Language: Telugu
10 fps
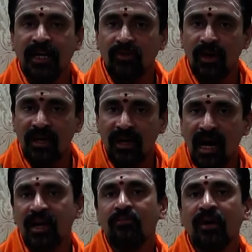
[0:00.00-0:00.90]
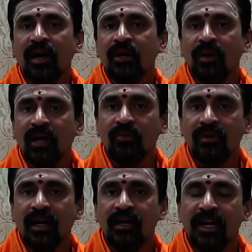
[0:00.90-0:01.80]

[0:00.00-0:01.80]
ఎటువంటి ఆడంబరాలు లేకుండా